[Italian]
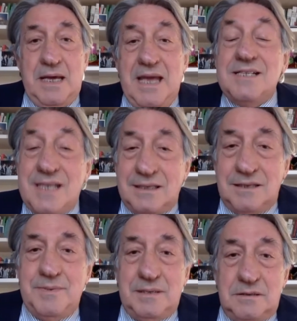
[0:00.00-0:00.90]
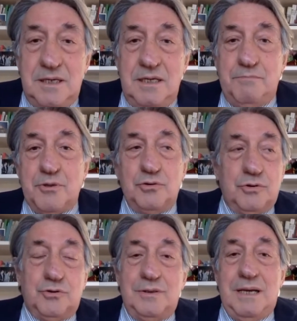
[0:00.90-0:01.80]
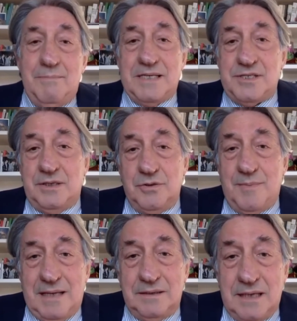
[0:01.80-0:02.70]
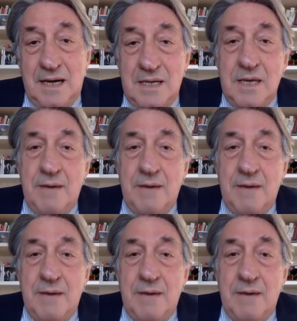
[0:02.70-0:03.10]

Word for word: è esattamente il prodotto della bassa domanda.